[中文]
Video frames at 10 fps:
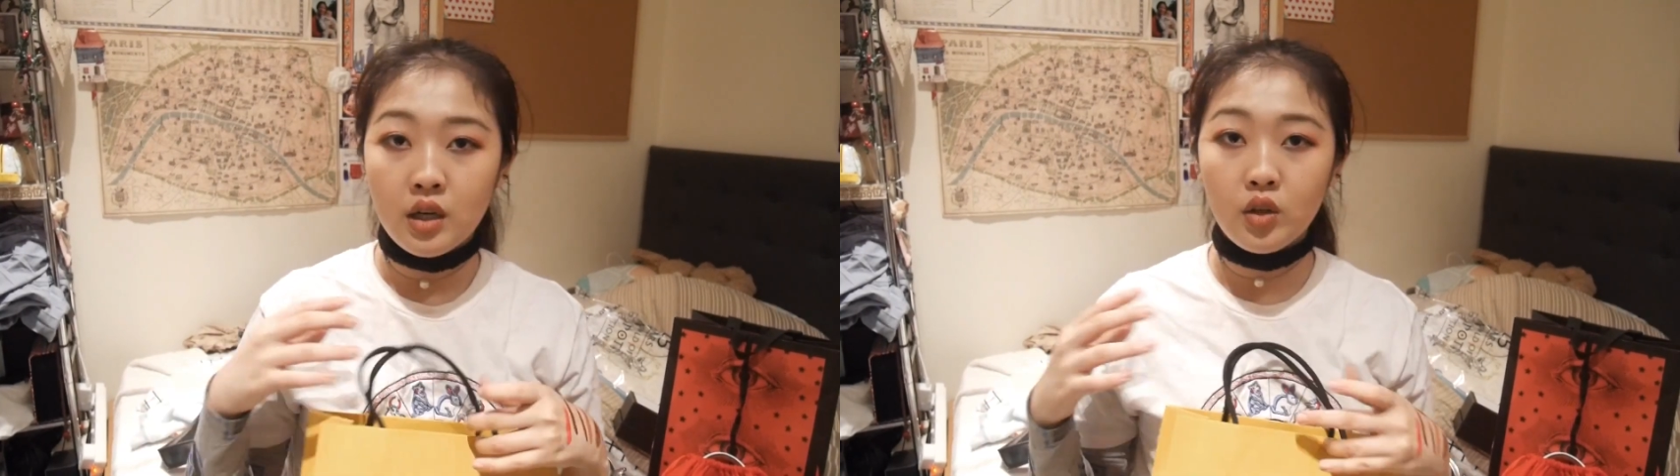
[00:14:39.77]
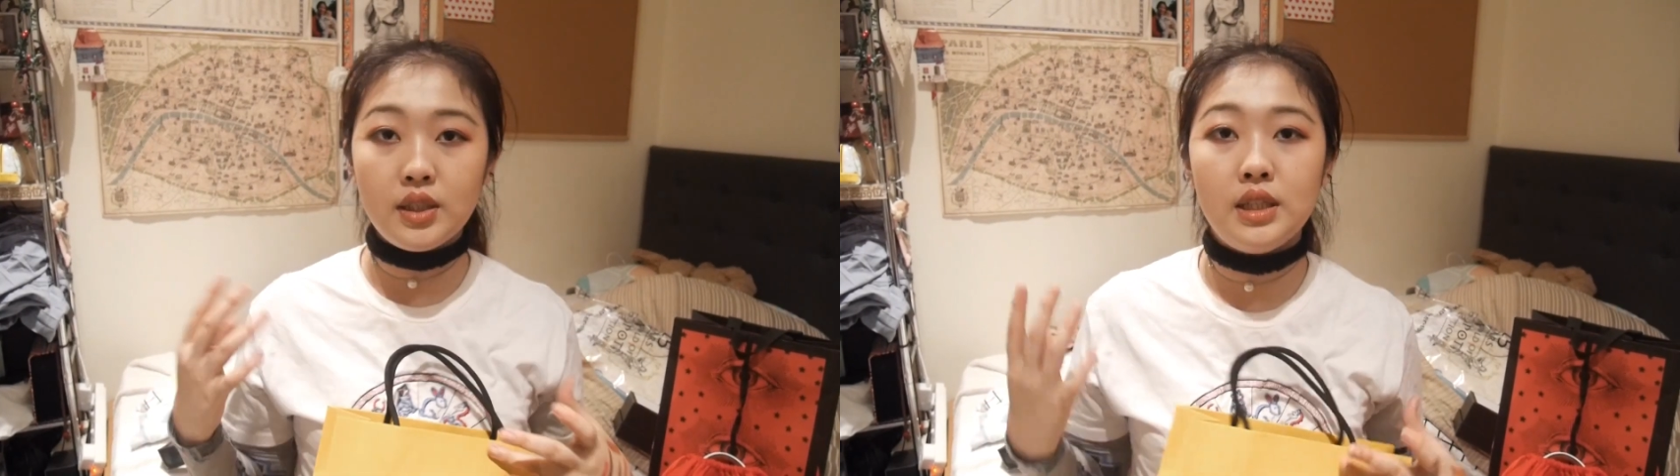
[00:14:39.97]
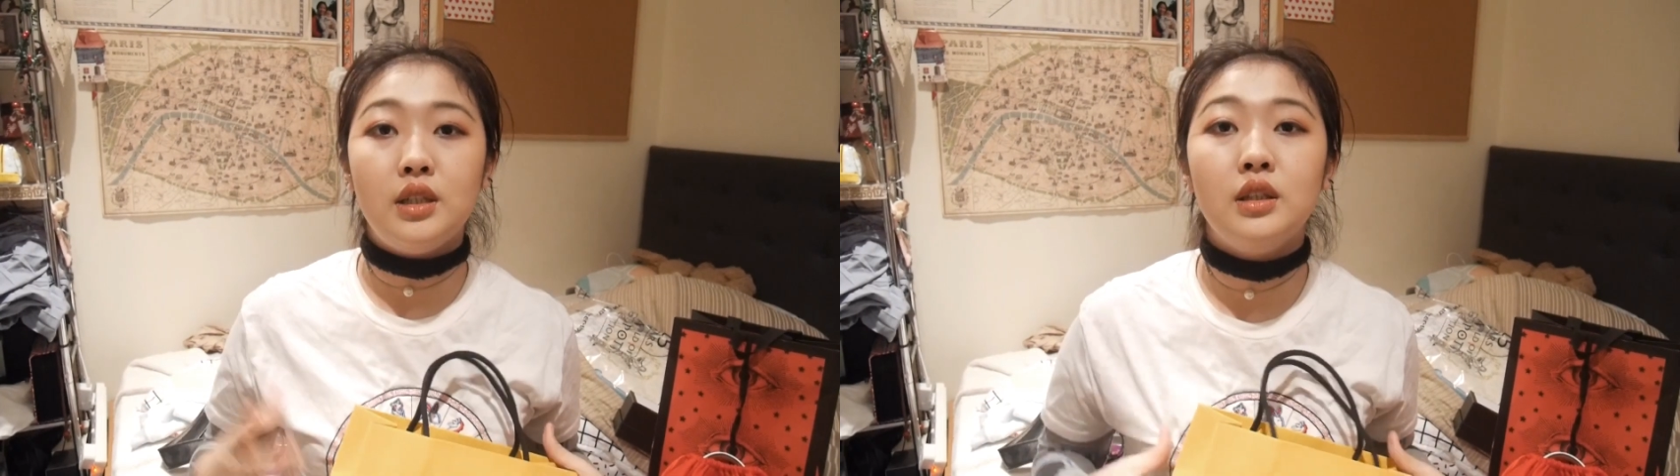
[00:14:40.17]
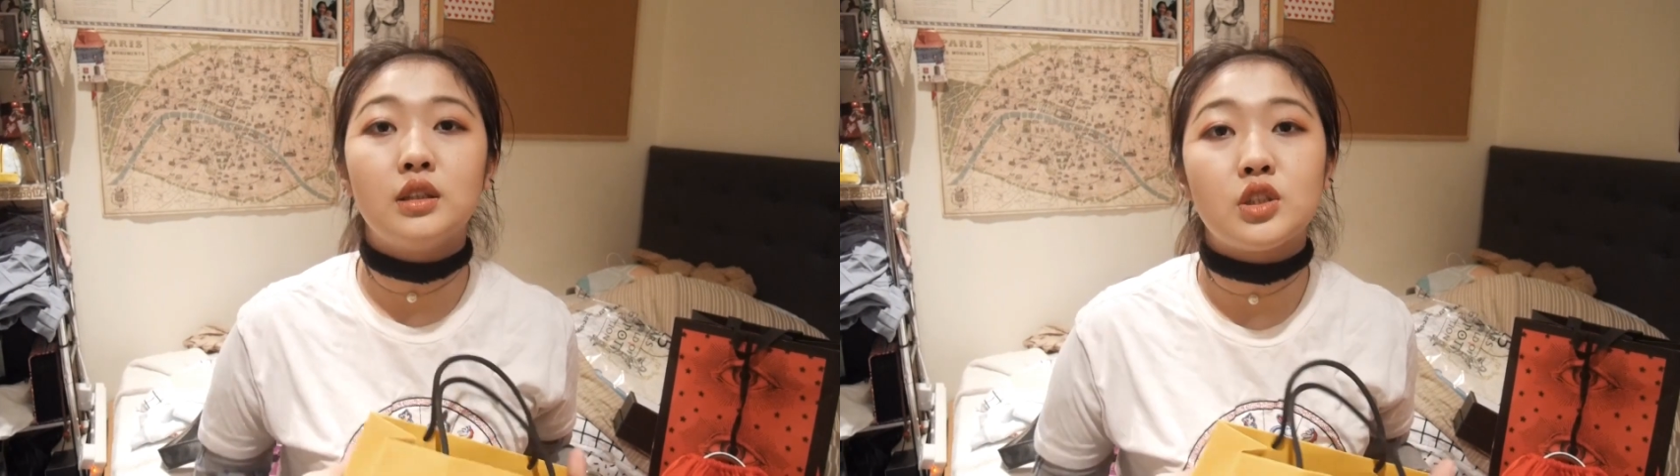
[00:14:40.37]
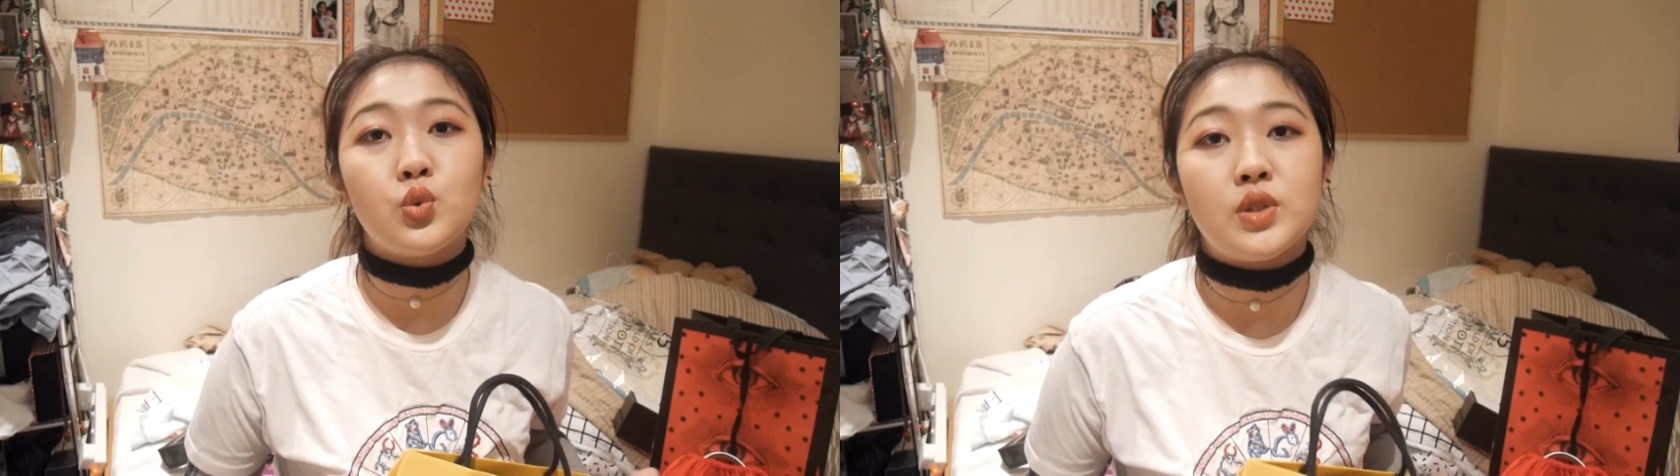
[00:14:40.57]
然后第一个
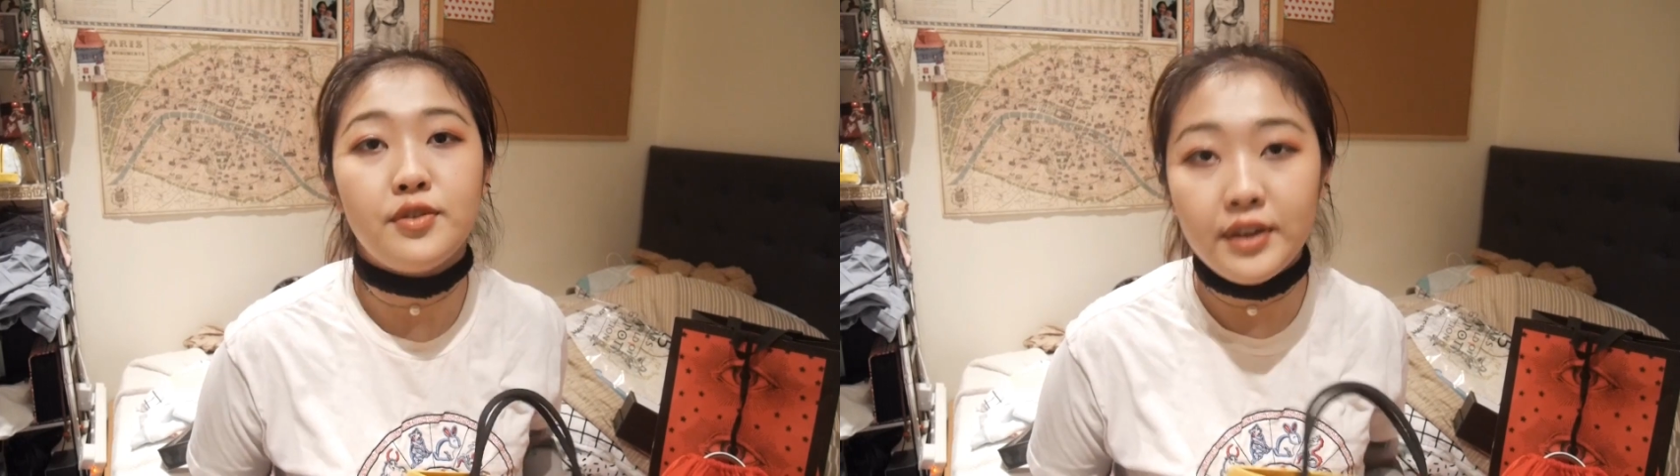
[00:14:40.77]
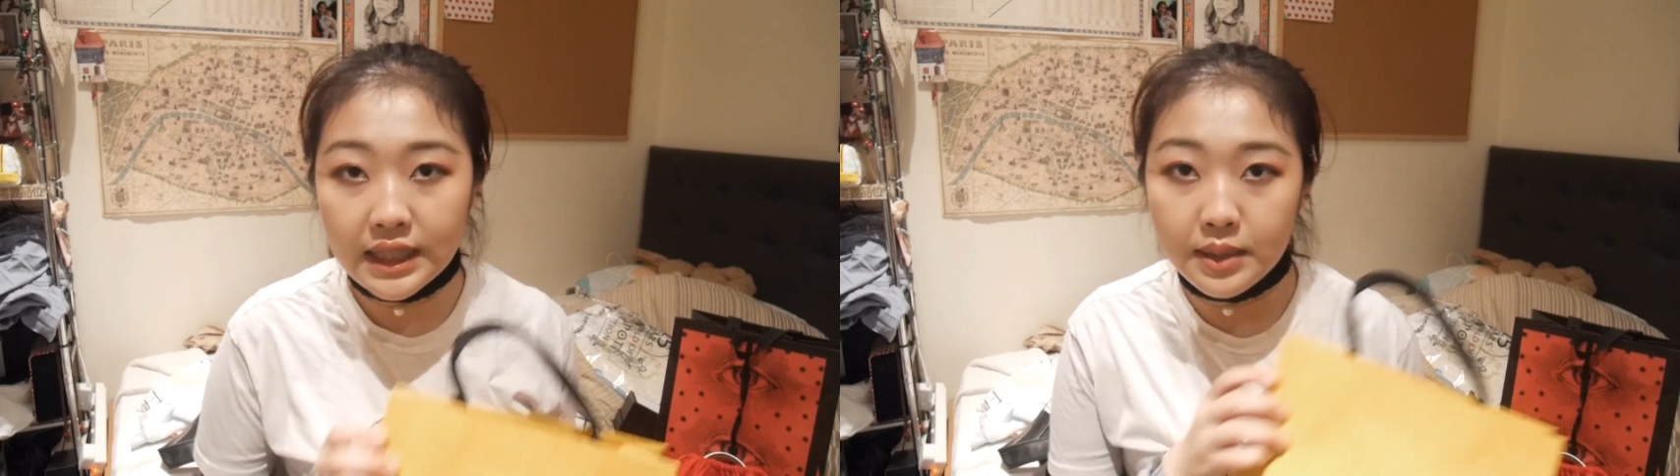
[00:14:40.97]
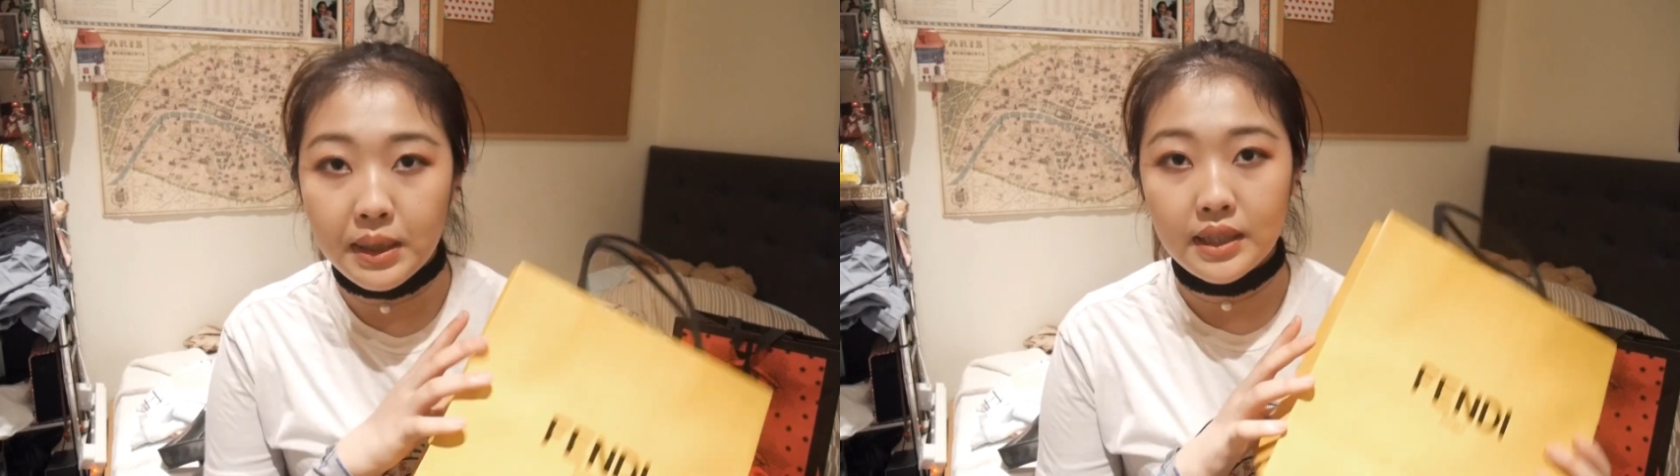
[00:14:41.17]
呢，是我在 Fendi